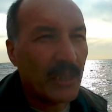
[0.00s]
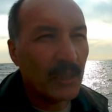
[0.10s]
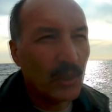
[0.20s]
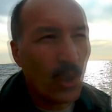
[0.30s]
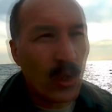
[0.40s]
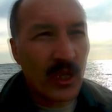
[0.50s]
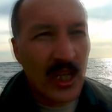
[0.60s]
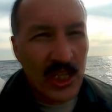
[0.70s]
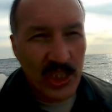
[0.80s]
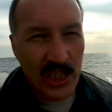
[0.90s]

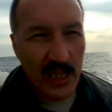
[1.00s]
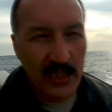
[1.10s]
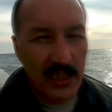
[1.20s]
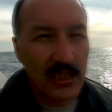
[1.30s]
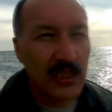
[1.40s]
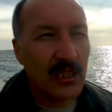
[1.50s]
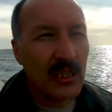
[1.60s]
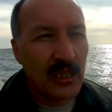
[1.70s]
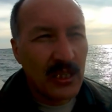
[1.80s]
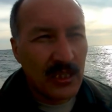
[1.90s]
Командора
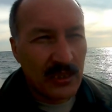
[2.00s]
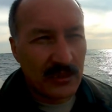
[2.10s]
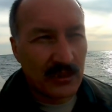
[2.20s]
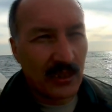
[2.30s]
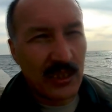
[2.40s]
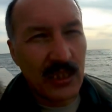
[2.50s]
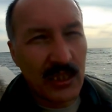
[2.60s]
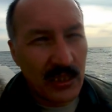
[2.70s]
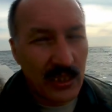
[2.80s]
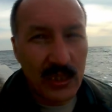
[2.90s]
шаги,
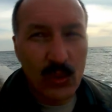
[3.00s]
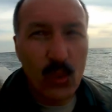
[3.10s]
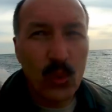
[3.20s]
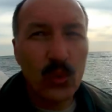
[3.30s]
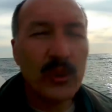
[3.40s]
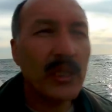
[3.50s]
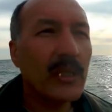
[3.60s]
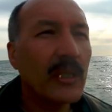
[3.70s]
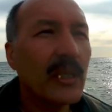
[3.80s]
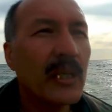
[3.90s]
злые
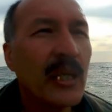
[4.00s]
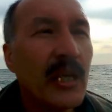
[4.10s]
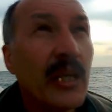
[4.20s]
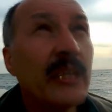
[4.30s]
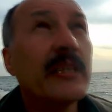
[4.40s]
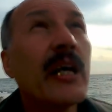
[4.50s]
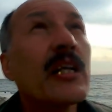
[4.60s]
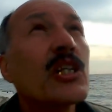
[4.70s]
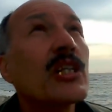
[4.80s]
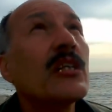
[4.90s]
игулки,
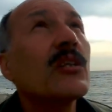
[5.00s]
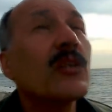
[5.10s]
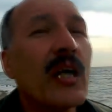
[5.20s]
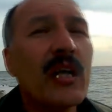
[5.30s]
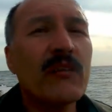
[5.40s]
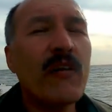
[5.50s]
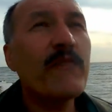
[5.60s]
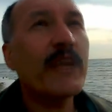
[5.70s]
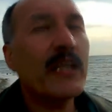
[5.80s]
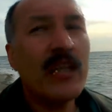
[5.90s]
я решил,
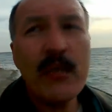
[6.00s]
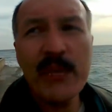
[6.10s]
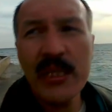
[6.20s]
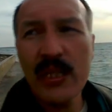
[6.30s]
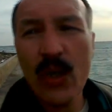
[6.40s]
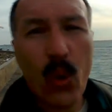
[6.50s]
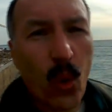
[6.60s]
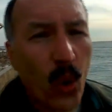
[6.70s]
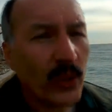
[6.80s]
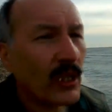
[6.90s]
как во
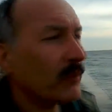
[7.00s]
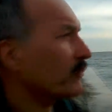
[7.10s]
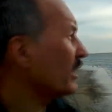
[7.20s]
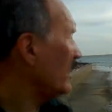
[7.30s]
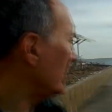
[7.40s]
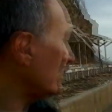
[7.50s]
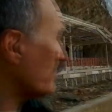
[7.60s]
времени оном,